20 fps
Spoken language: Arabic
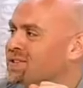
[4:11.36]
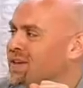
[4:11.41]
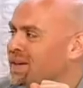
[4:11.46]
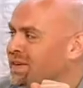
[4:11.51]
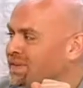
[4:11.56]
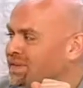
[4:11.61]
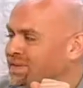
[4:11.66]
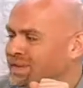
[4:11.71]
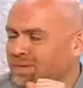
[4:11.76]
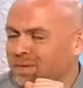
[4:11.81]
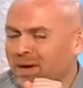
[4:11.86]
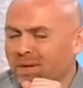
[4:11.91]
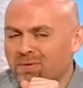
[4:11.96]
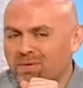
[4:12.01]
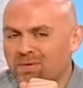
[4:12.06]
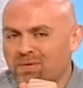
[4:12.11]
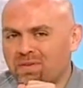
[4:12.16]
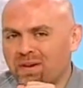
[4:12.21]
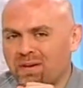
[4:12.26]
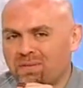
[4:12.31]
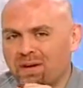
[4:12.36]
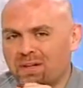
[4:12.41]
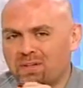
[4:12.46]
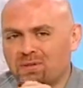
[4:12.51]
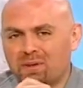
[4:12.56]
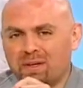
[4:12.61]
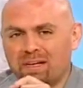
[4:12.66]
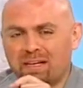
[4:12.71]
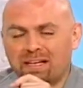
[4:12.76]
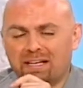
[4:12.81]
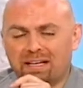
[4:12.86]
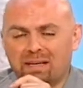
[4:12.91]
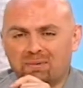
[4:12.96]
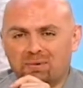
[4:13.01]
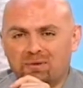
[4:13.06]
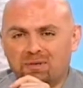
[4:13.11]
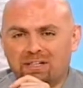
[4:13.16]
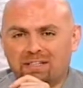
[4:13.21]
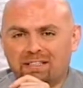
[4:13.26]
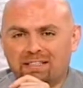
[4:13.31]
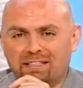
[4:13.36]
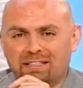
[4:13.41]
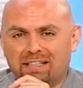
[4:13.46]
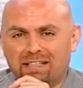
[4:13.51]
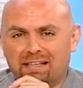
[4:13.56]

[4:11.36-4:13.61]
شيف طبعا بنشوفك بعد شوي لكل المشاهدين